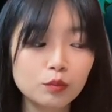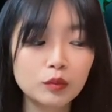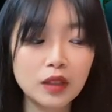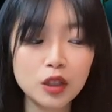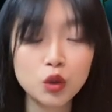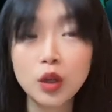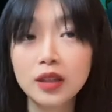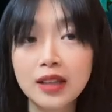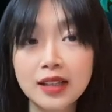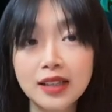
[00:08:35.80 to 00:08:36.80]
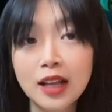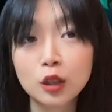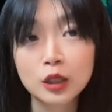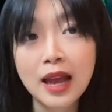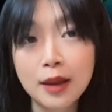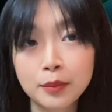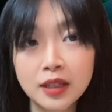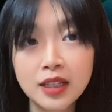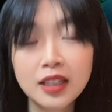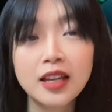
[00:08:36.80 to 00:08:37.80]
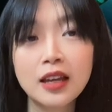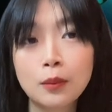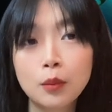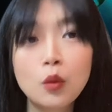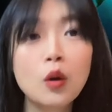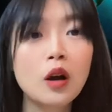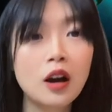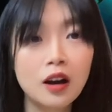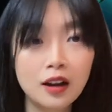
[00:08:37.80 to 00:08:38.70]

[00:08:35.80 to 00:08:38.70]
cái chuyện giá sàn nó ra đi để mua